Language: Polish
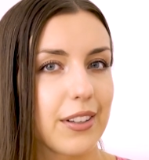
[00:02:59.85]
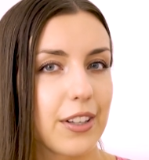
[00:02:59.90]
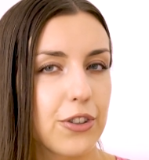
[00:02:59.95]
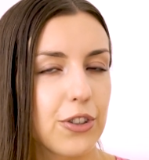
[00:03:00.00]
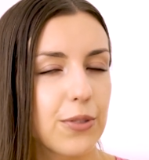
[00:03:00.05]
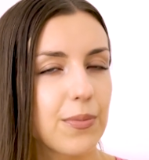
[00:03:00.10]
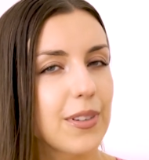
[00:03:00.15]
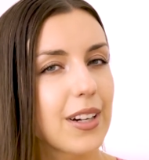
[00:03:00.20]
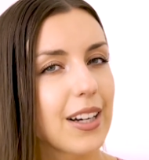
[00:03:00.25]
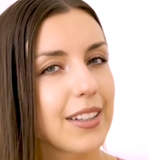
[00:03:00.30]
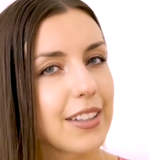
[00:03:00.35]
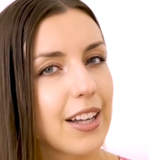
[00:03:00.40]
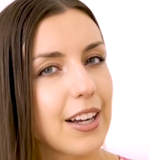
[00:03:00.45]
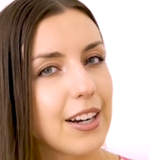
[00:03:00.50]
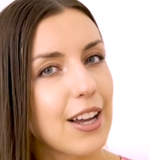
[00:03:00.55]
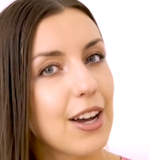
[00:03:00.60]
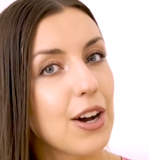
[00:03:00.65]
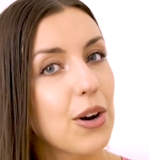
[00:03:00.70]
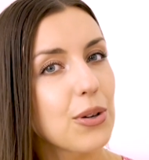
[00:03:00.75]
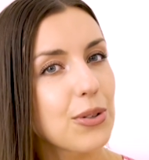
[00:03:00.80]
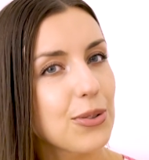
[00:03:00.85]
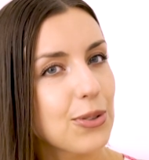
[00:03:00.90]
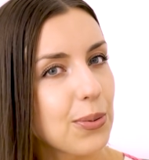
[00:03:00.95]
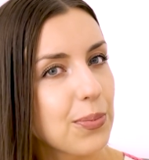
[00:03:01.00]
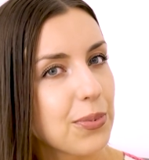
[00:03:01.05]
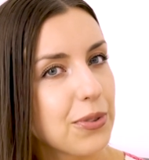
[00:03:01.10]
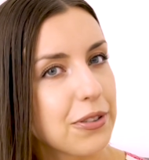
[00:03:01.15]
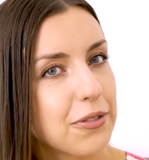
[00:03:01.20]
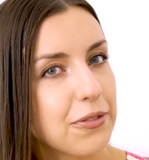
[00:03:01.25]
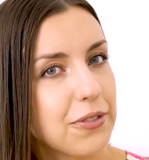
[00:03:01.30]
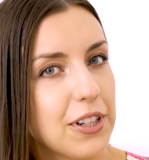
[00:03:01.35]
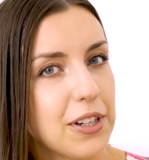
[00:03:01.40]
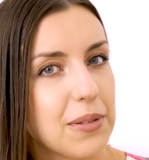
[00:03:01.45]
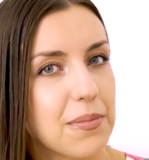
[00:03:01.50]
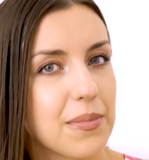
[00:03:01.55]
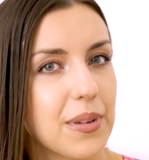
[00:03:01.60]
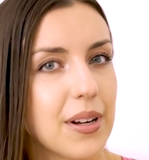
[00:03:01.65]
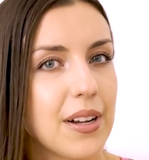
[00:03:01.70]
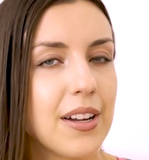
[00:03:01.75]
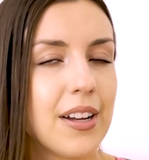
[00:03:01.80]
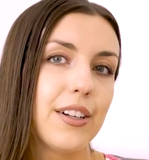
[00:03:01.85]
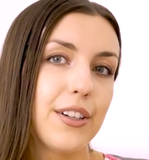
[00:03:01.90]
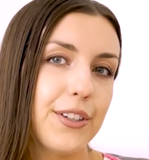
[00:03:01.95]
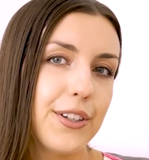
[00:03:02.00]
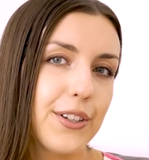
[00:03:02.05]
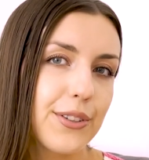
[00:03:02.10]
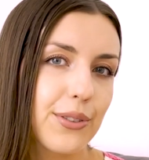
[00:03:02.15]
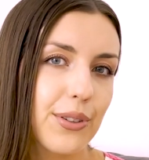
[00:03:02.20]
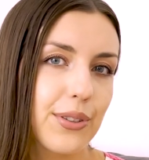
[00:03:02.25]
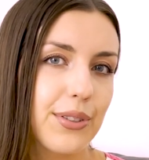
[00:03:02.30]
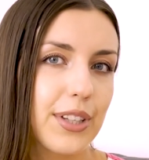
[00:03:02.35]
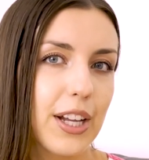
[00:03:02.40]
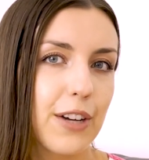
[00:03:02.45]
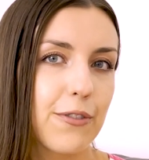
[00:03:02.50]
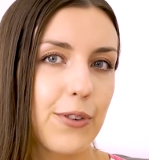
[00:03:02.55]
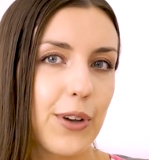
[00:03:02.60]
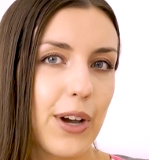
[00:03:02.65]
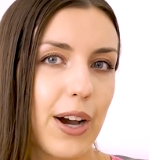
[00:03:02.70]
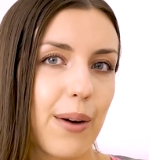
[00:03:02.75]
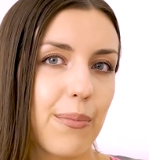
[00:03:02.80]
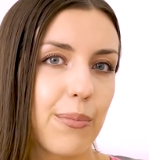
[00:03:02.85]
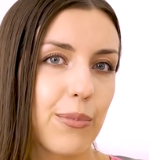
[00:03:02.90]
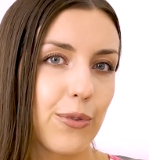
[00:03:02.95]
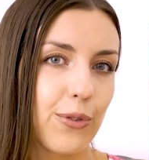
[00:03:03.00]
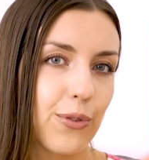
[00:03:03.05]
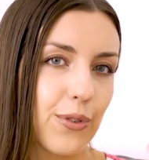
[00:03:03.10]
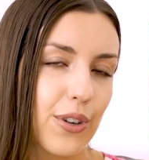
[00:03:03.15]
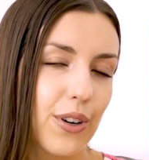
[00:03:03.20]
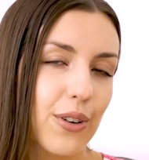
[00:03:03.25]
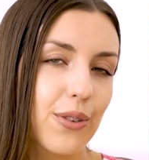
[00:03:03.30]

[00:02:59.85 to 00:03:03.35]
na naszym kanale osobny film. E, link zostawiam w